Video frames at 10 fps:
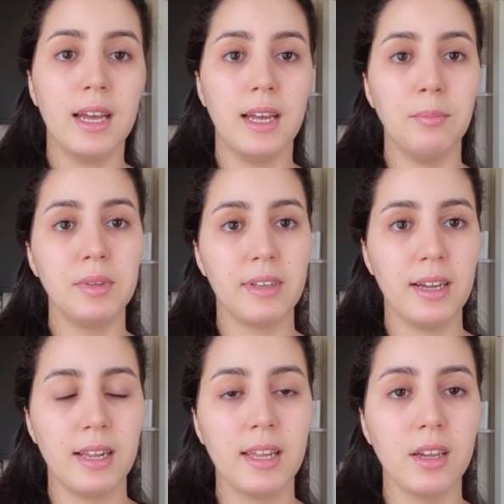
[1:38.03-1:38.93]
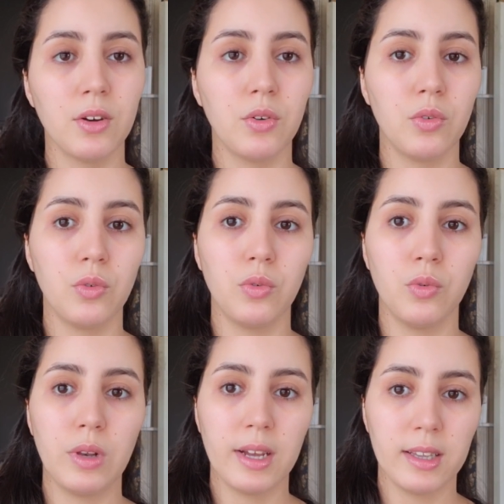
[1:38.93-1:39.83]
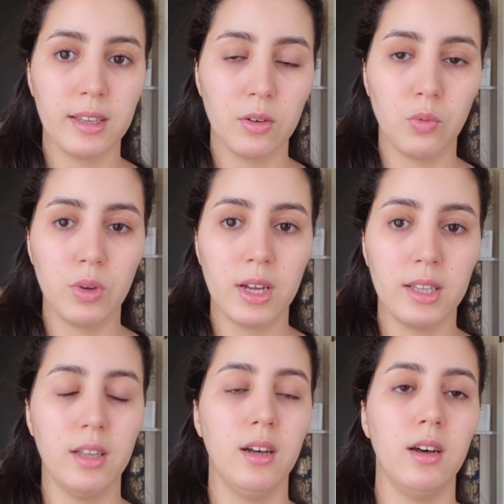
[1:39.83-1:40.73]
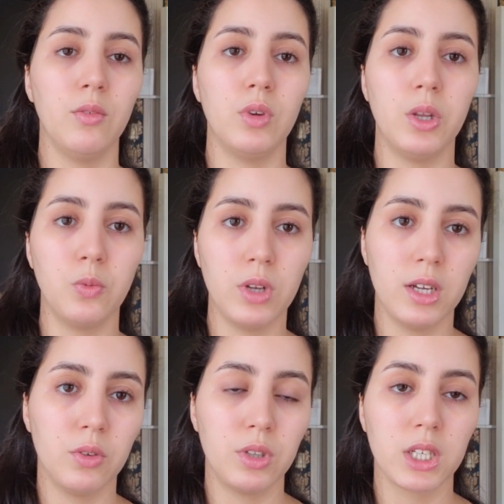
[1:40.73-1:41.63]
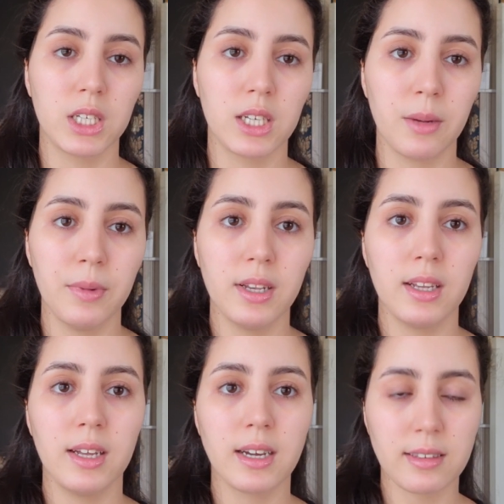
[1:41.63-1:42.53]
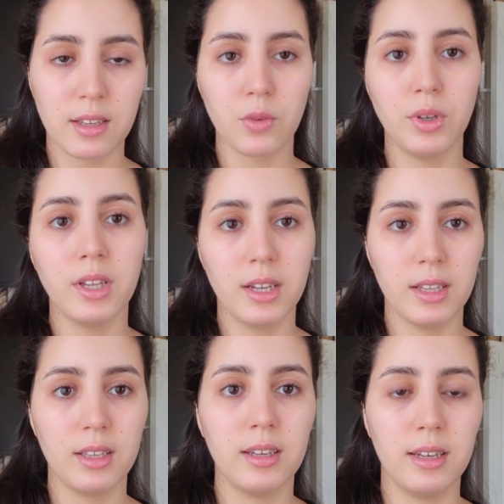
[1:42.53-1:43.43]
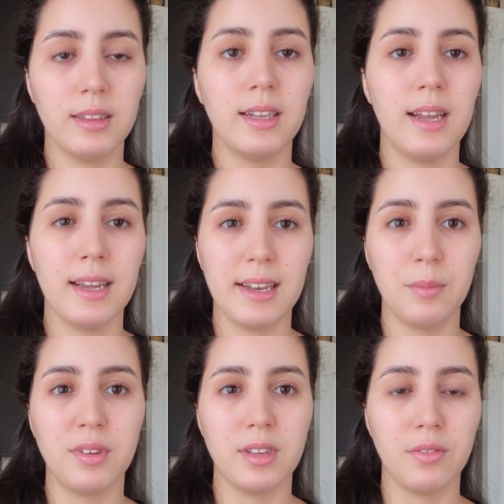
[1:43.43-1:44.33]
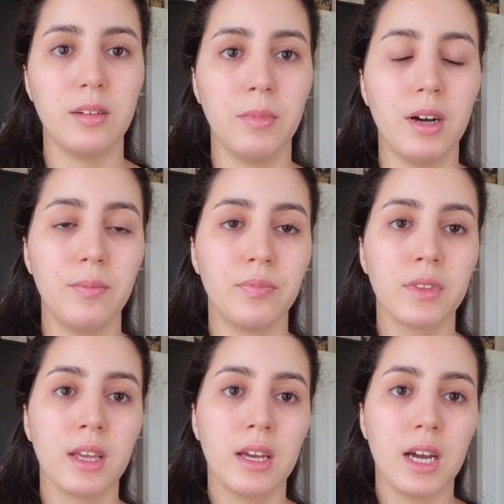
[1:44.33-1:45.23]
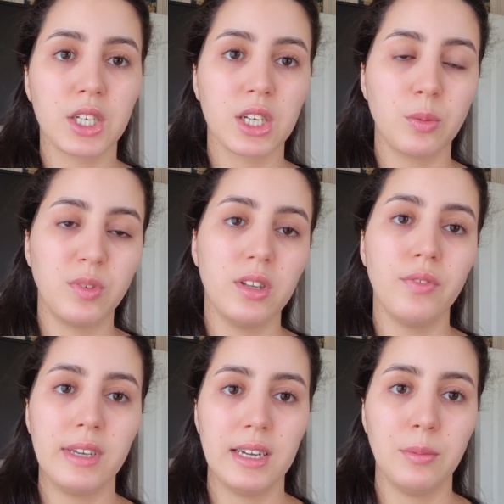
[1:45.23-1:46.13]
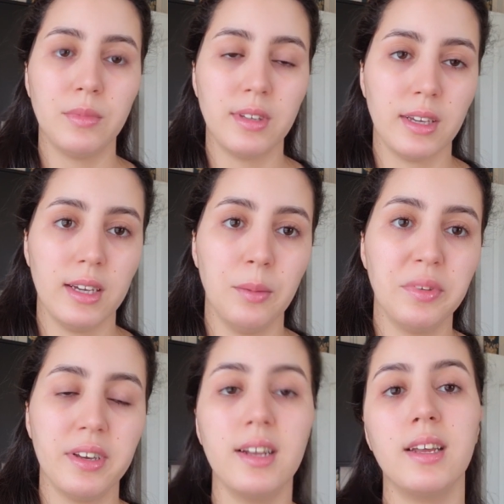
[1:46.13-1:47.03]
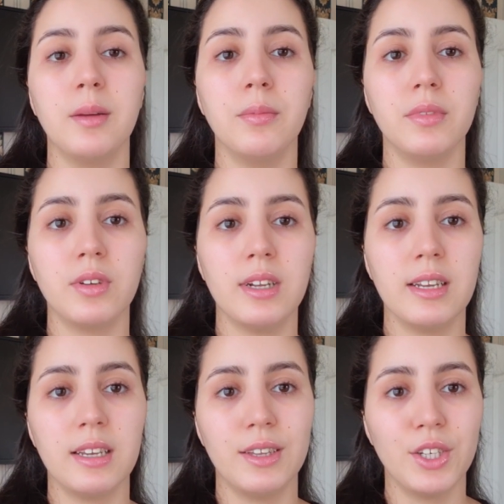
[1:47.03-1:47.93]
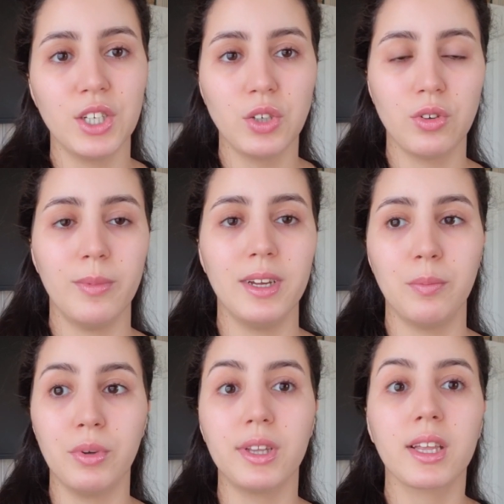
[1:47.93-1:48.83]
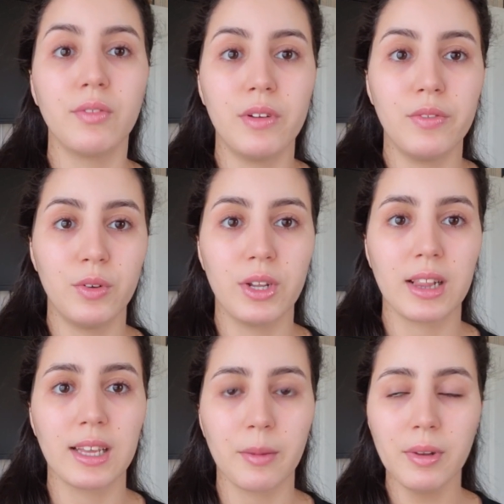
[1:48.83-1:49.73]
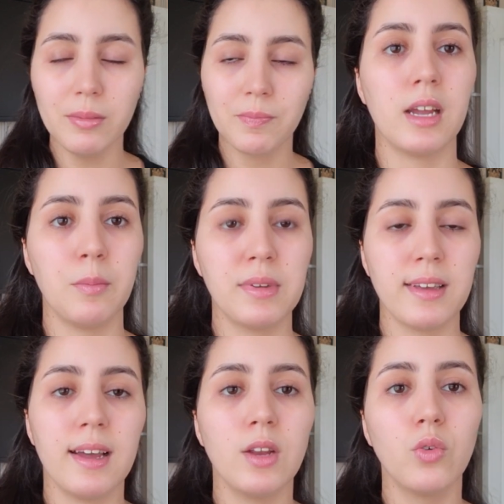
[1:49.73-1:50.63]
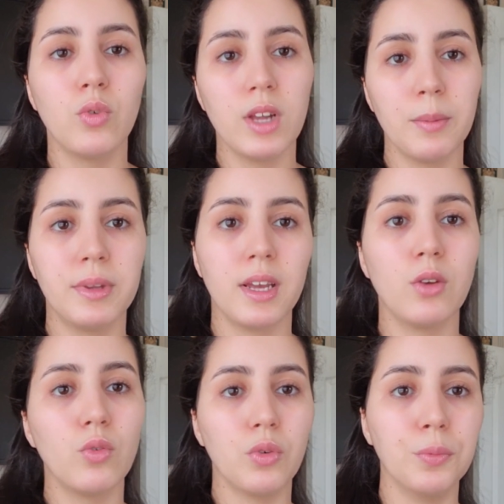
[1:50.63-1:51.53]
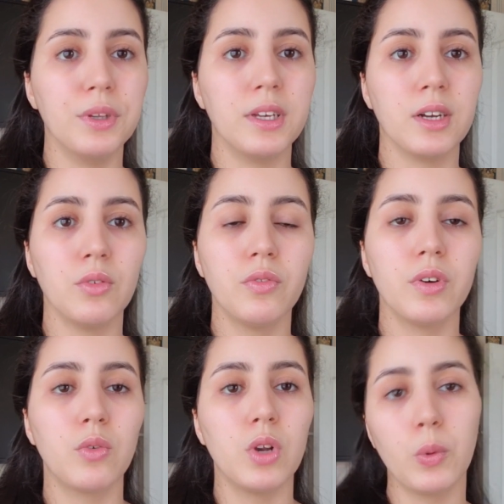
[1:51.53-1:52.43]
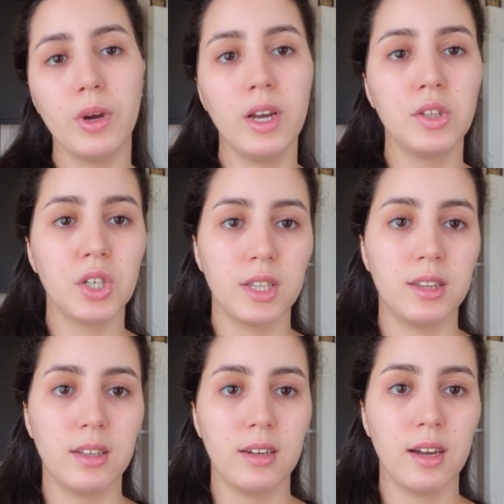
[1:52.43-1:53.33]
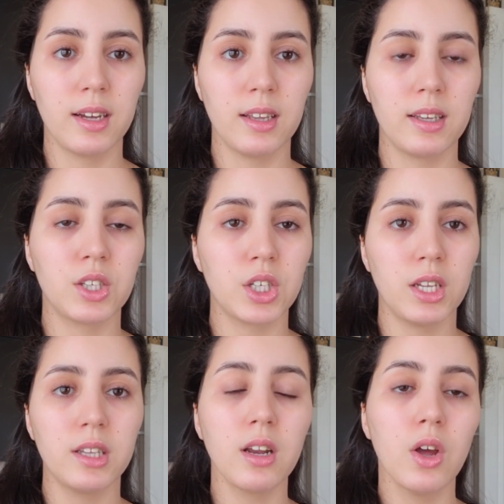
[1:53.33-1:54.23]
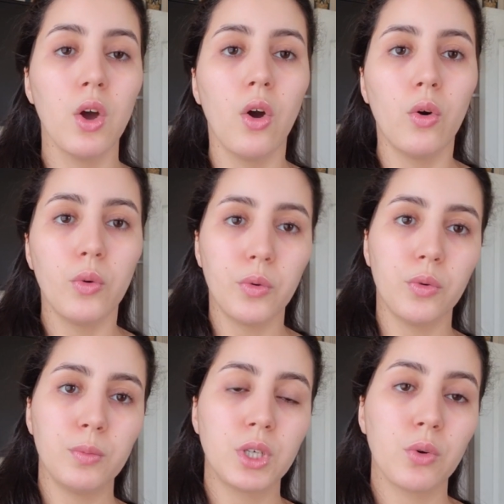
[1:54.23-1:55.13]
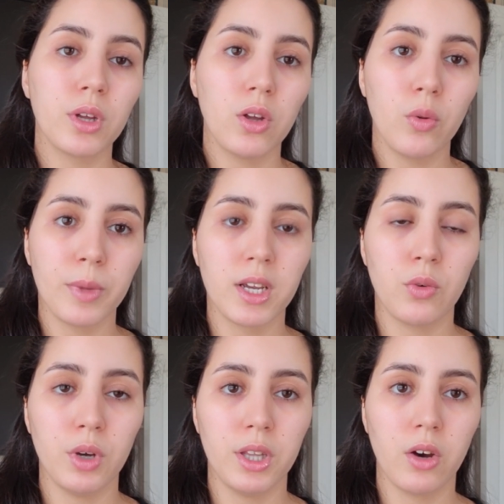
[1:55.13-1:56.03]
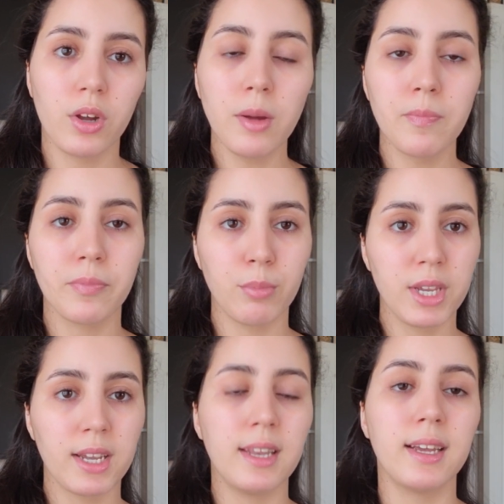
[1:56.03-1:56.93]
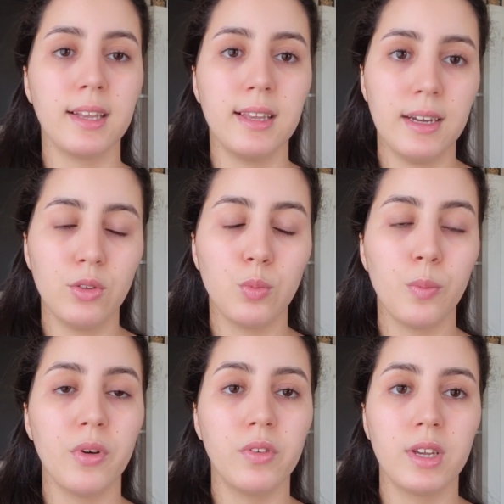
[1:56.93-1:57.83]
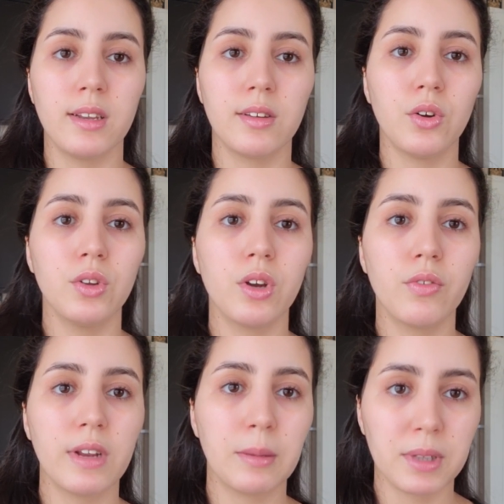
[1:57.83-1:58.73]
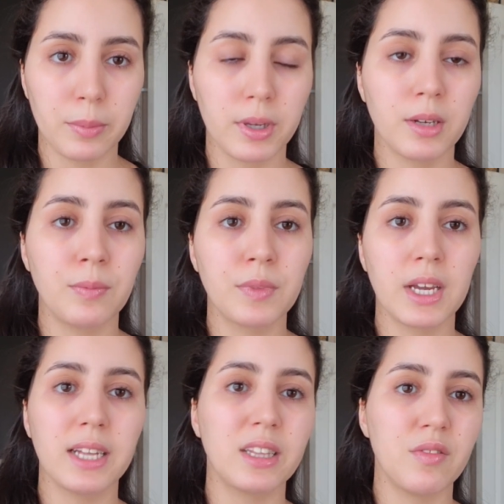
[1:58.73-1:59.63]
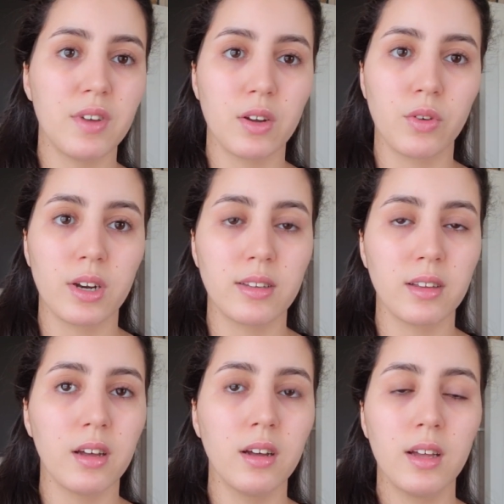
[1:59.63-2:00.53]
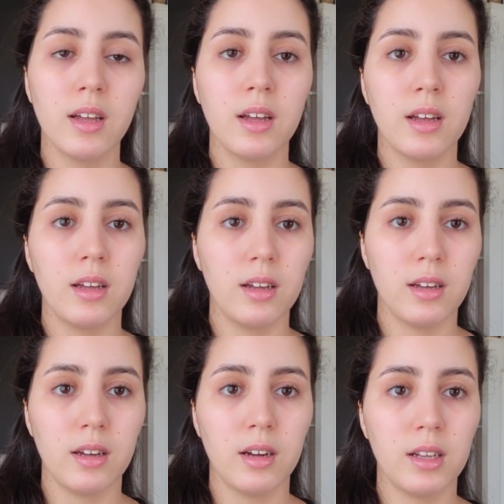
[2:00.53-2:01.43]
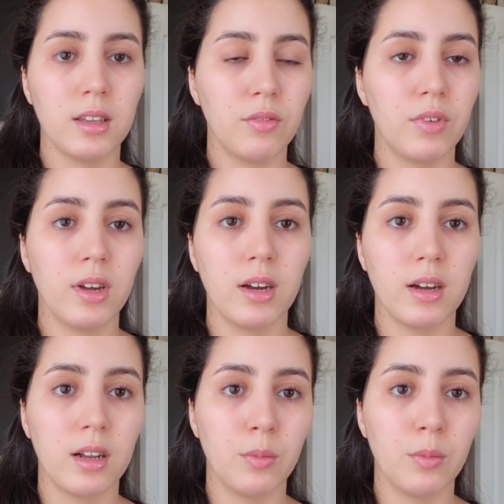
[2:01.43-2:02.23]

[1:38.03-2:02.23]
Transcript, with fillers: عم سعالي ولاد ولادها ولاد ولادها وداكشي كامل اكثر وحده عندها العائله بزاف زعما اشخاص بزاف هي عمتي عمت علي عمت علي اللي ديجا شفتو معايا بات في الفيديوهات اللي قبل يا عمت علي والاب ديالو والام ديالو فكل واحد شاد هكا ديك الشاطر ومشاو خداو ميكا وحده اخرى ميكا اللي كان اللي عندهم هما في كيزرعوا داروا فيها المطبخ حاطين فيها كراسه آه، حاطين فيها